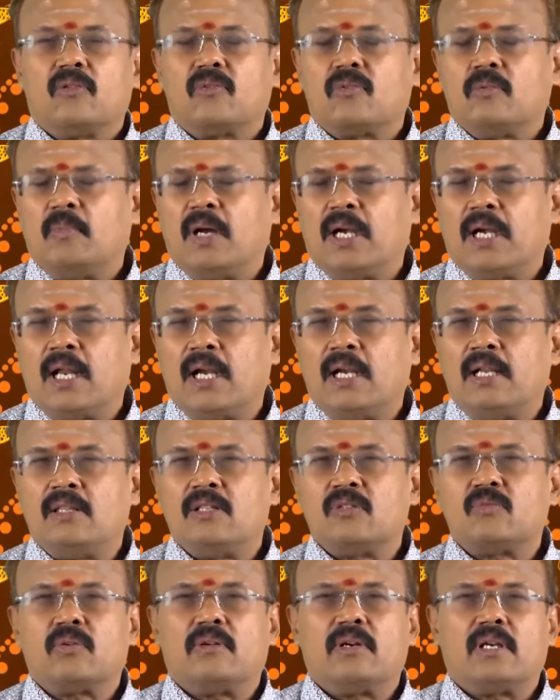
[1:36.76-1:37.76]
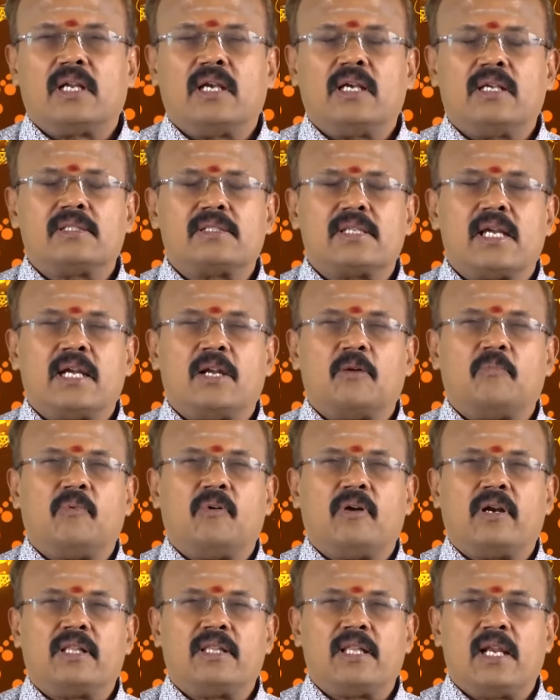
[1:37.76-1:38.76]
சும்மா நல்லது சொல்கிறேன் சண்டை
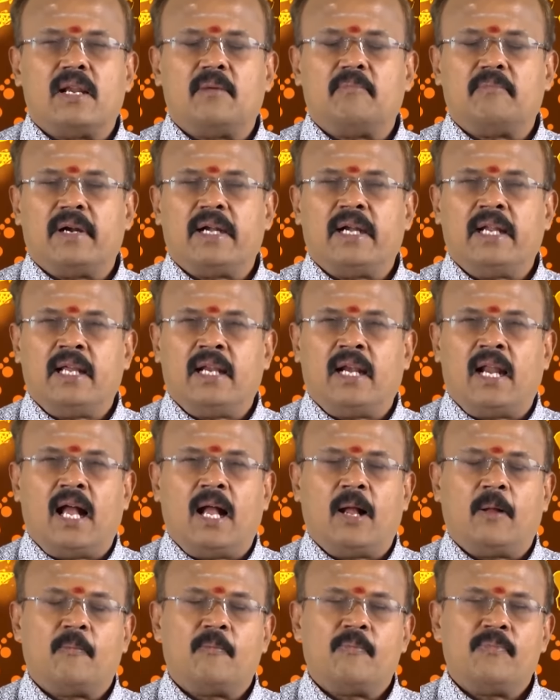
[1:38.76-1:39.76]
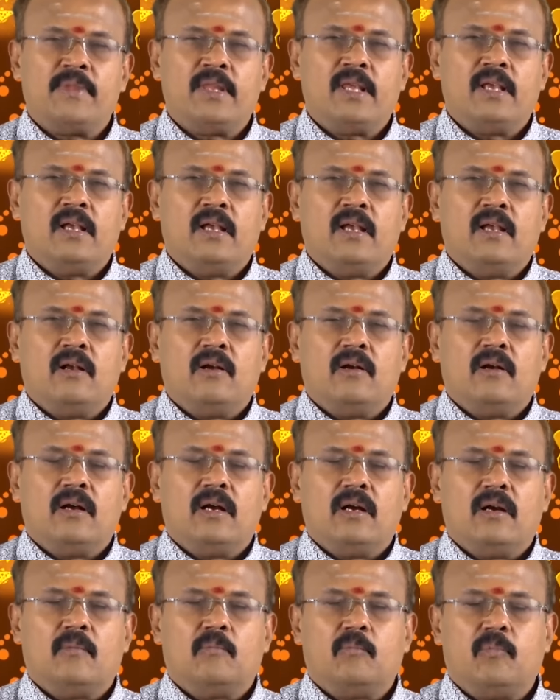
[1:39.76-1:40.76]
போடுறதெல்லாம் பண்ணிங்கன்னா
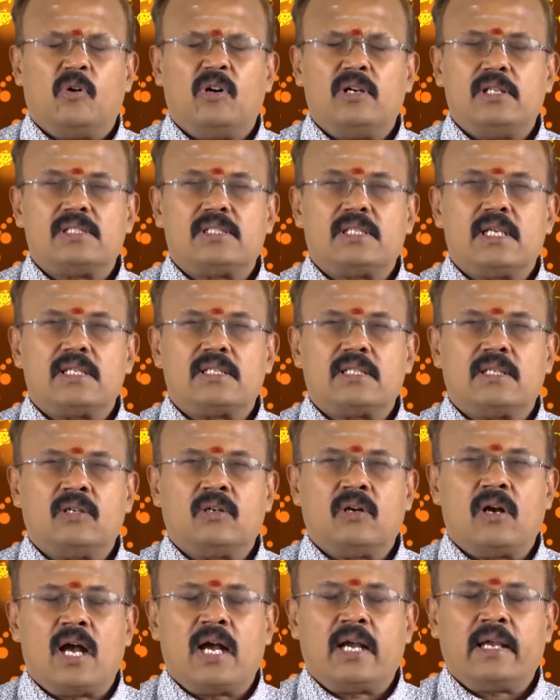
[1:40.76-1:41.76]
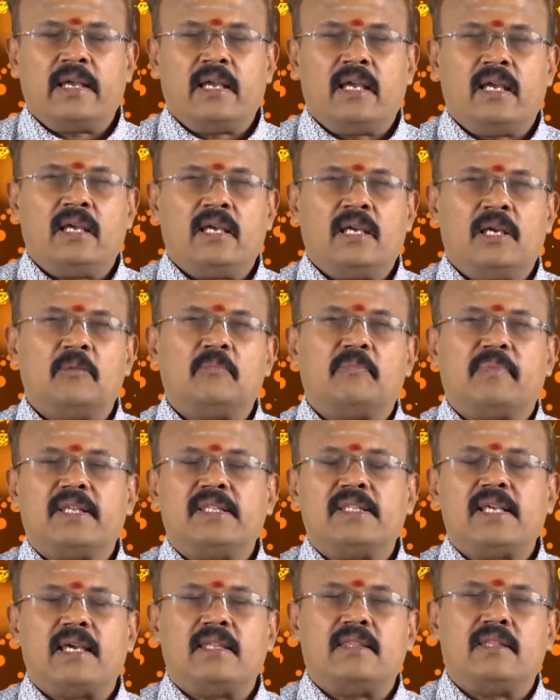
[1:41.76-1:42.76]
போலீஸ் ஸ்டேஷனுக்கும் அங்கேயும் இங்கேயும்
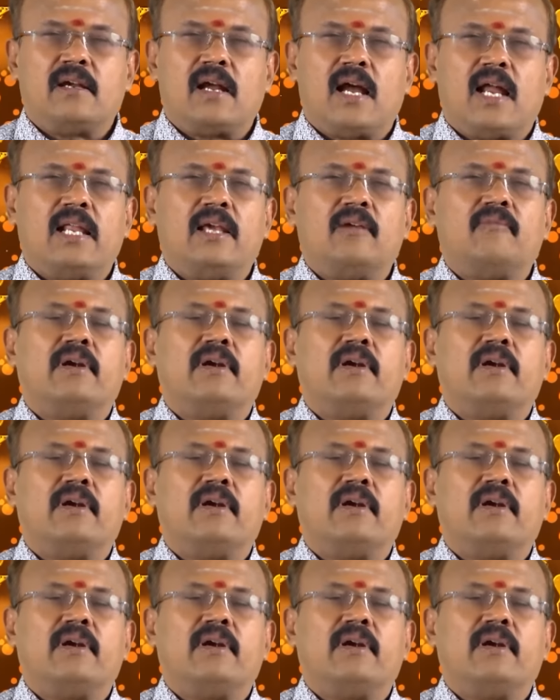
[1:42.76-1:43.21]
பஞ்சாயத்துக்கும் அலைய